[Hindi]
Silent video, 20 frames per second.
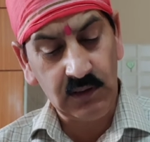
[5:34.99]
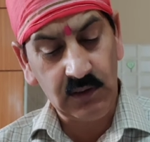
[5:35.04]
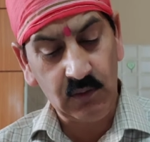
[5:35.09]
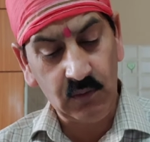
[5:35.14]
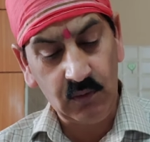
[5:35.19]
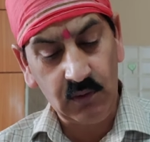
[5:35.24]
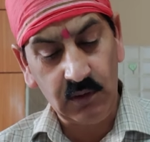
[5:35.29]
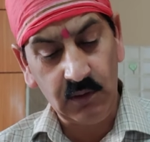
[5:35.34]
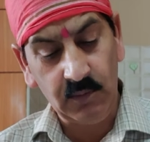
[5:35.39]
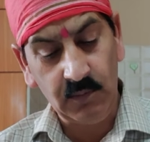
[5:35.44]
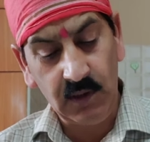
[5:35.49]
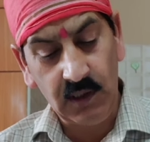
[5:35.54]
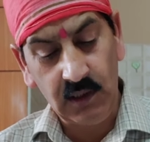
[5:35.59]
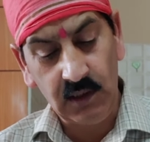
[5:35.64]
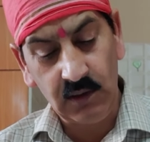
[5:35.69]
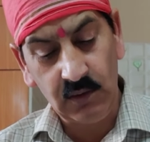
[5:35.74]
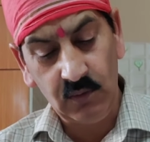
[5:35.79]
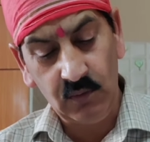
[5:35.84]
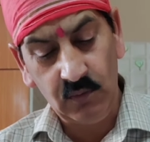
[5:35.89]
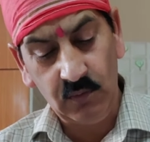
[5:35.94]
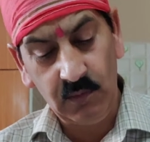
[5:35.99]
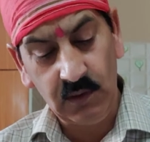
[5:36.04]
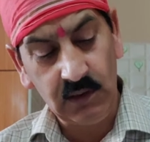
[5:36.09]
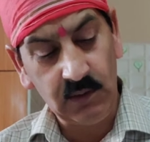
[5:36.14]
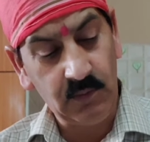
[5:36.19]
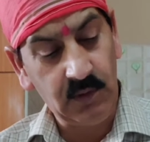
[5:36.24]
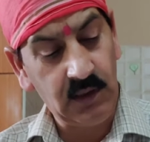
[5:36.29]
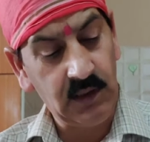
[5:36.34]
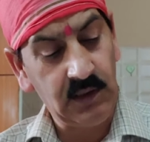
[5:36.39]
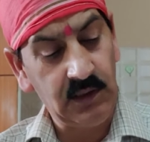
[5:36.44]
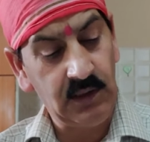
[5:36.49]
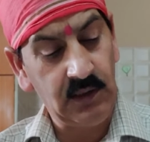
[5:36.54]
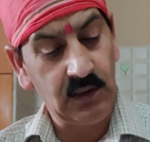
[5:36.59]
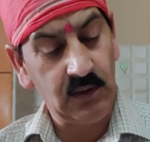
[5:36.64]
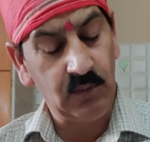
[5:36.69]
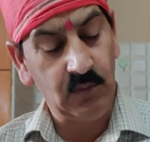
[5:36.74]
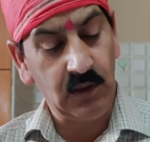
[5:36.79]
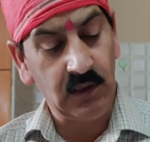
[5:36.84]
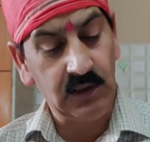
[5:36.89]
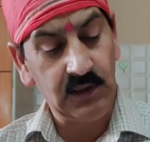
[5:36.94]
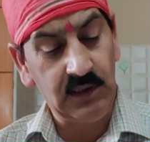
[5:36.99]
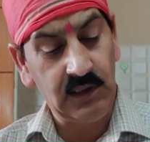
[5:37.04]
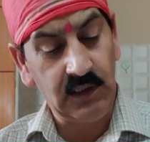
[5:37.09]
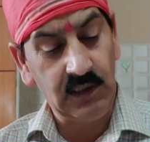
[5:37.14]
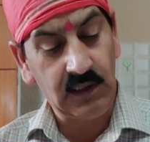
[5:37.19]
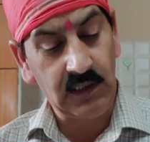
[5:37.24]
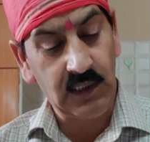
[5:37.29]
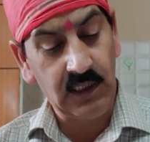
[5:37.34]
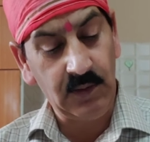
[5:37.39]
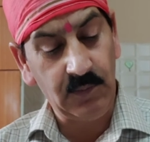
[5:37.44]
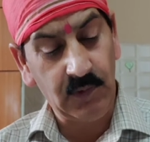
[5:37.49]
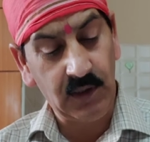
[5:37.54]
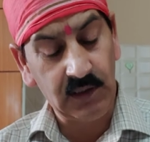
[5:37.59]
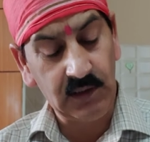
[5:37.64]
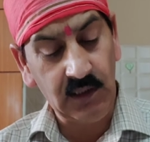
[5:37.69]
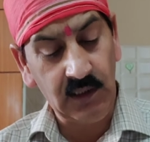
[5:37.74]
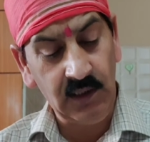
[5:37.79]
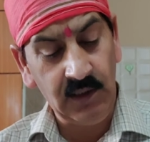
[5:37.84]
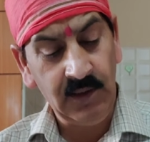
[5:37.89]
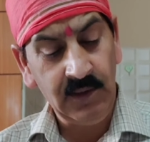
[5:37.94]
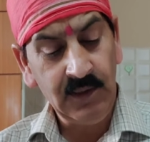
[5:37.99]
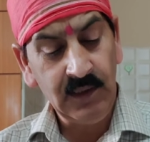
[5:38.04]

सुख मानू मन माही हनुमान जी ने कहा है माता